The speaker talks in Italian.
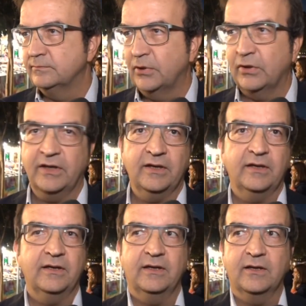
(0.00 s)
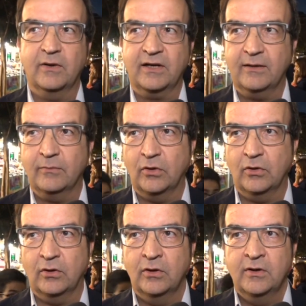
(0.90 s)
poi eh, in qualche
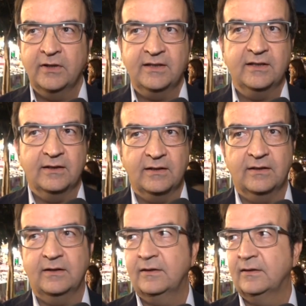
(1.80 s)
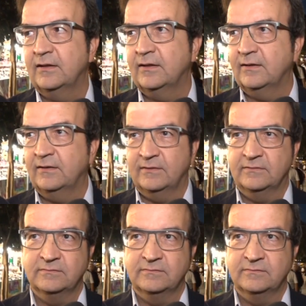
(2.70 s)
modo eh,